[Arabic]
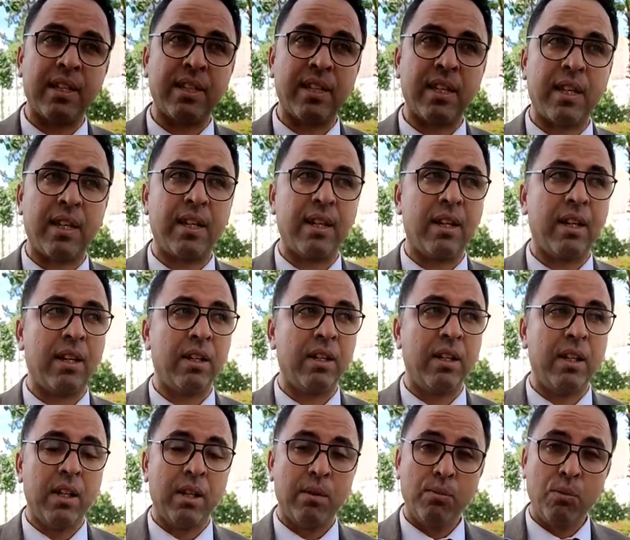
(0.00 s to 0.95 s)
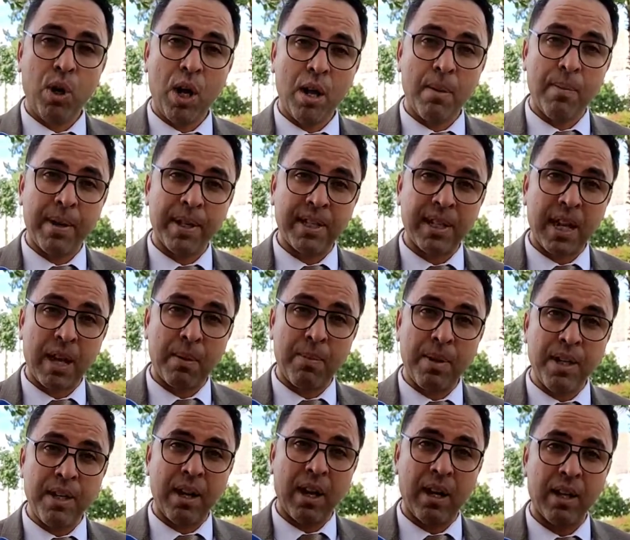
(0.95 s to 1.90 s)
انسانيه محاماه
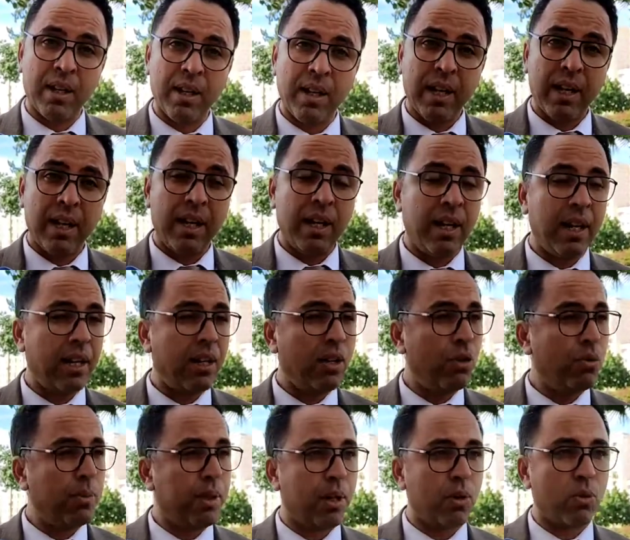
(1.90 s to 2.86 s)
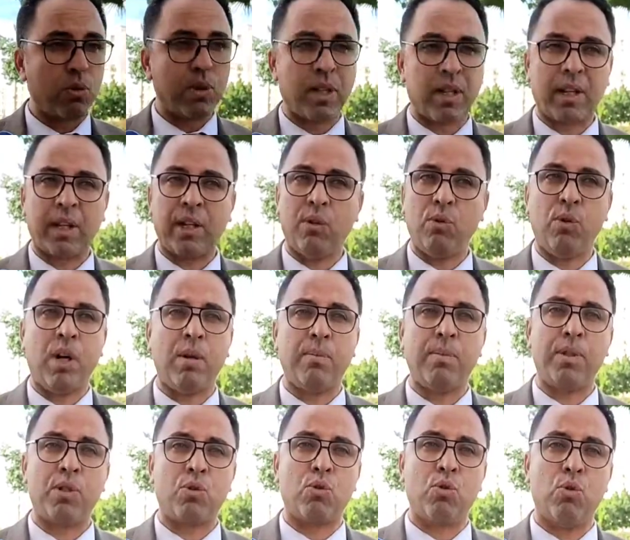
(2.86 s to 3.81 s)
ابيه لن يمكن تركيعها
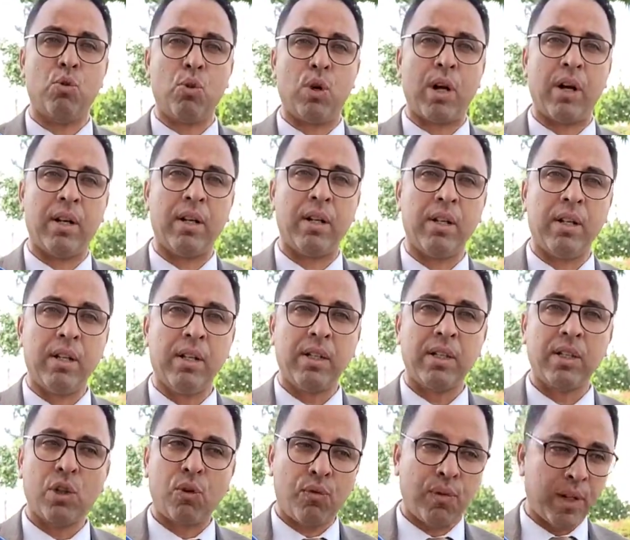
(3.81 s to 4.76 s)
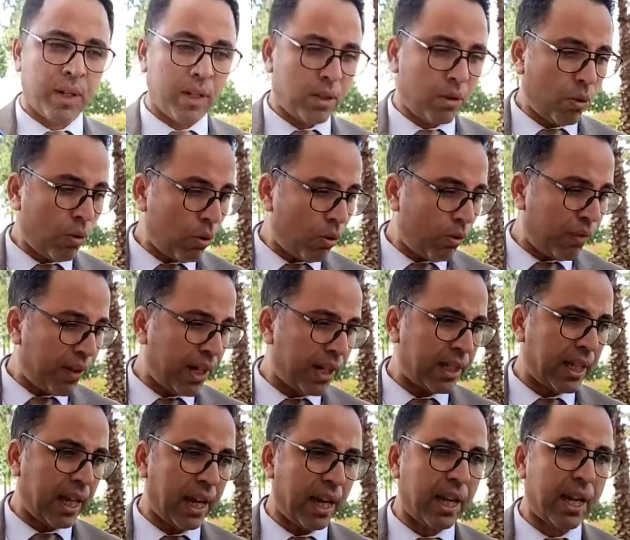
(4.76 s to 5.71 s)
بالسهوله سوف نظل في
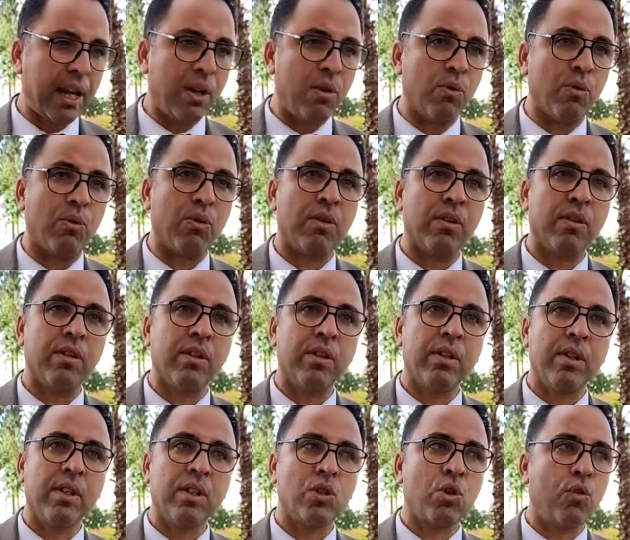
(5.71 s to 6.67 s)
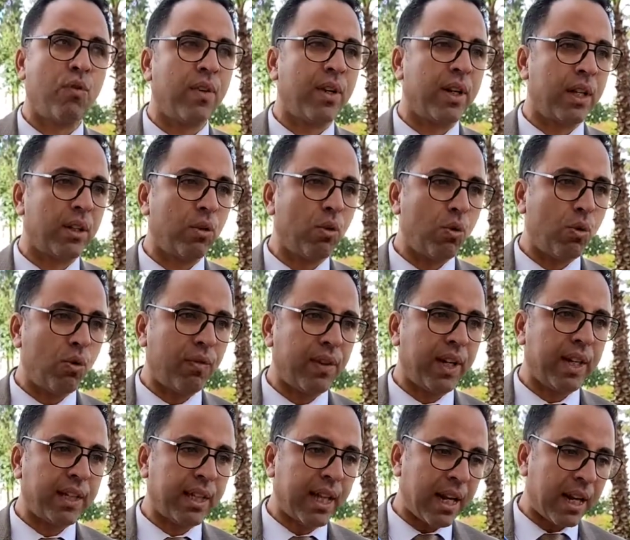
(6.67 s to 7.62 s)
اطار القانون سوف نظل
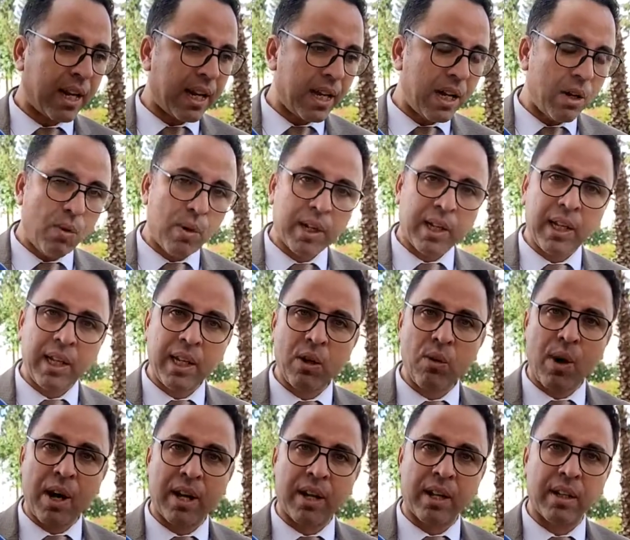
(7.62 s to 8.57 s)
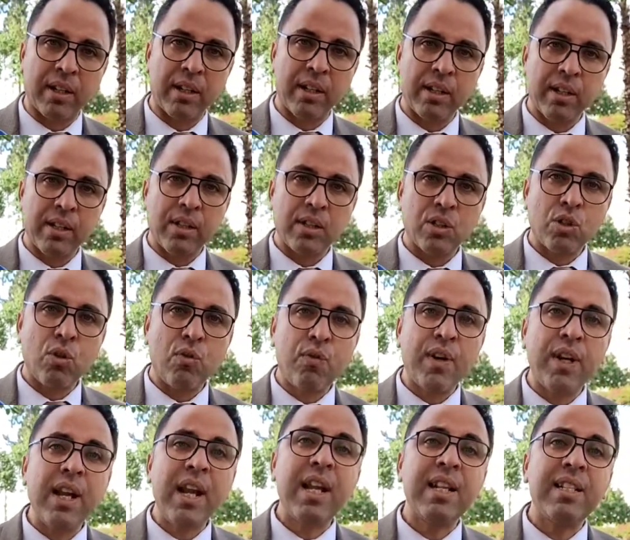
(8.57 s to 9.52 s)
في اطار قنوات الحوار سوف
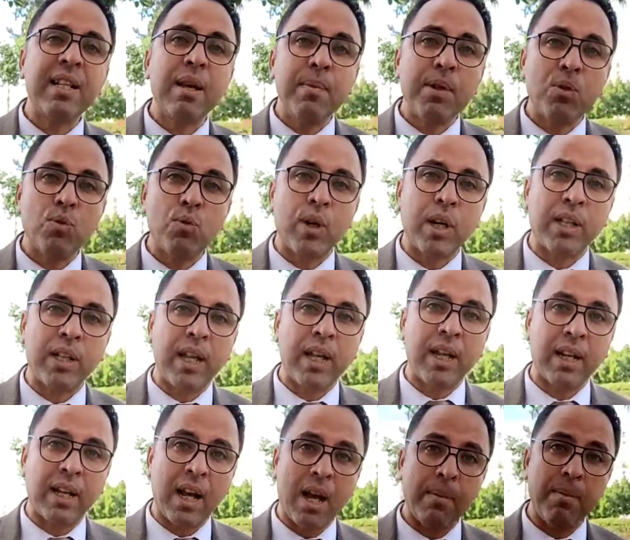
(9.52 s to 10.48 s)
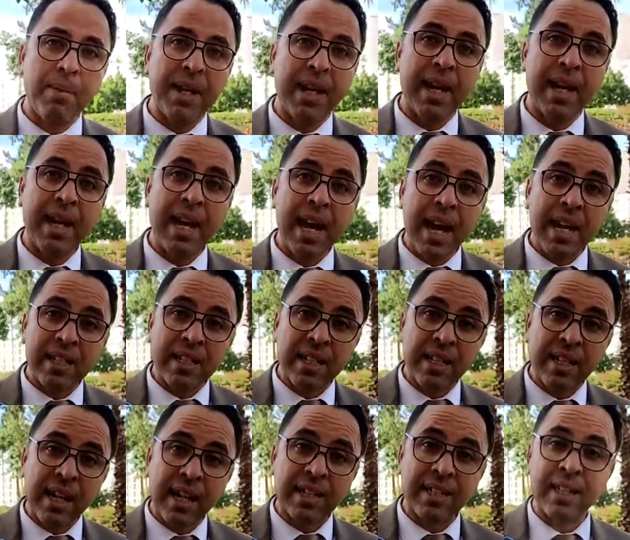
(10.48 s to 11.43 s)
نلتمس كذلك من
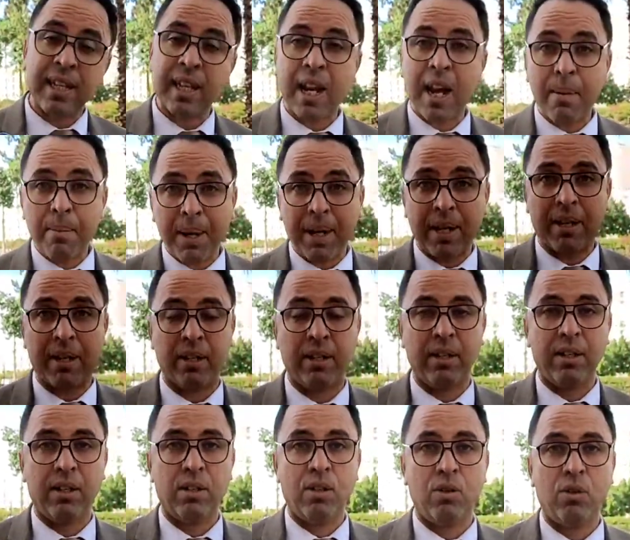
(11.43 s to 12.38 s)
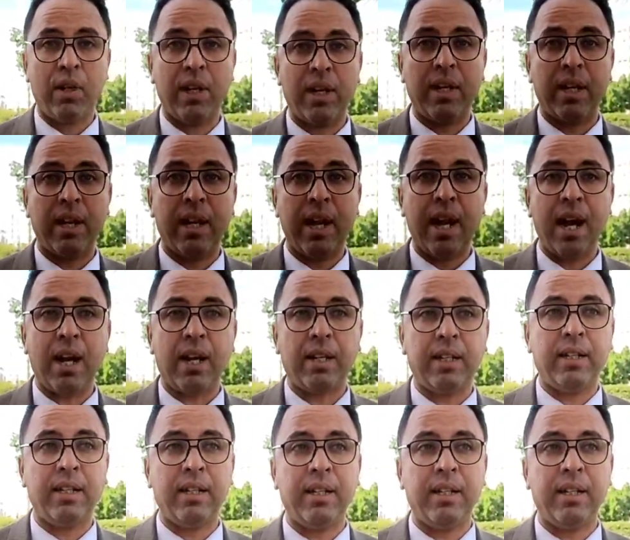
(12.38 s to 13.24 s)
هيئاتنا احتراما لاننا